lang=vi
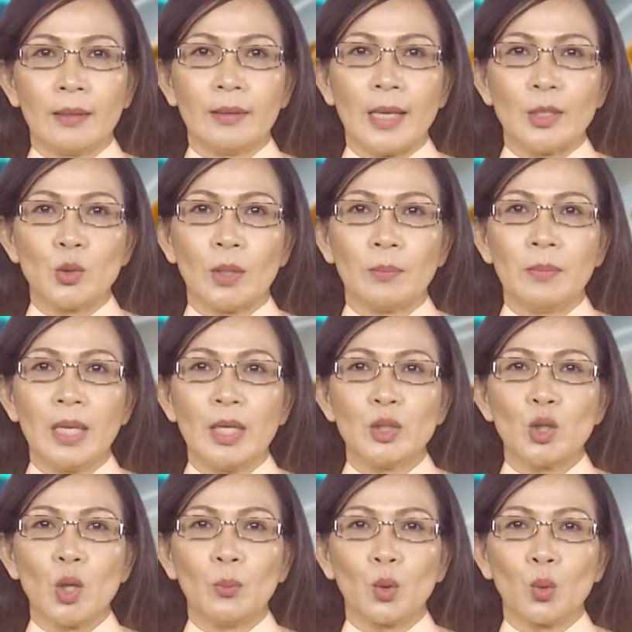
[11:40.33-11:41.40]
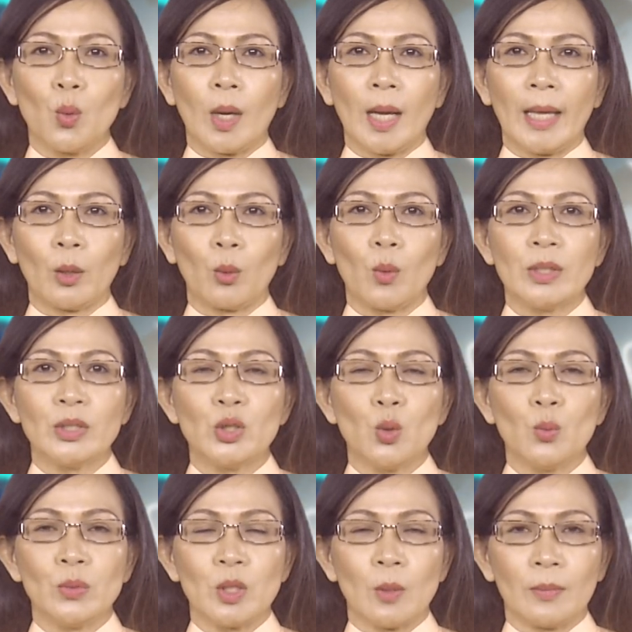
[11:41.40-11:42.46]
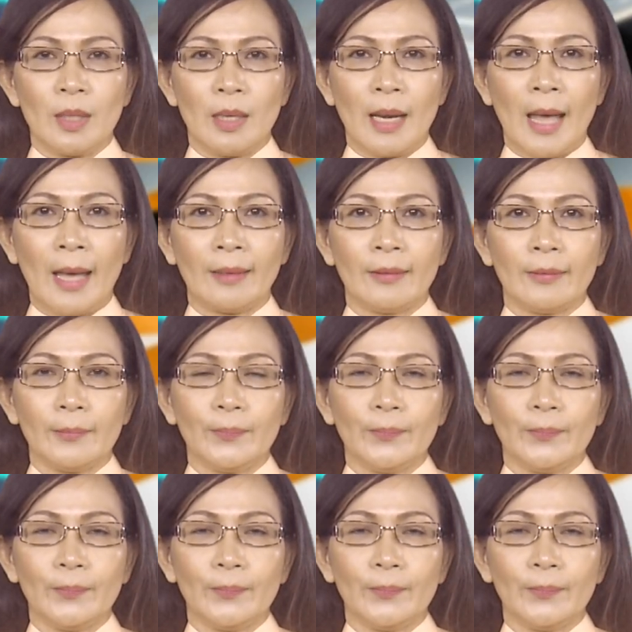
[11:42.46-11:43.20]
để chuẩn bị cho một cuộc hành quân chung trong tương lai.